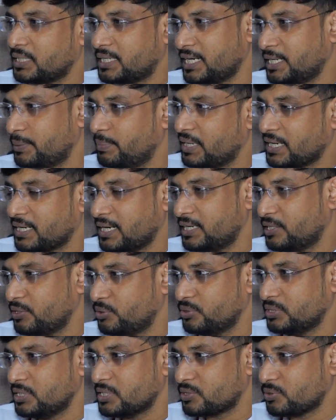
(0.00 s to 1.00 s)
ట్రీట్మెంట్
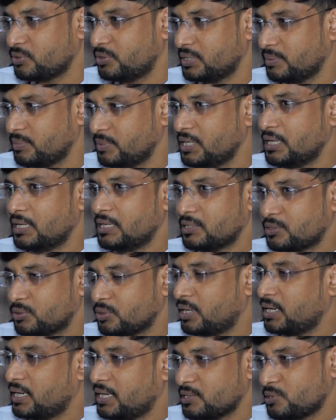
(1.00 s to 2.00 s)
కంటిన్యూ చేసుకుంటాం సో
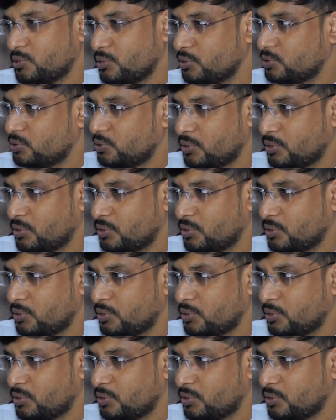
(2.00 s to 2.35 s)
అలా స్లో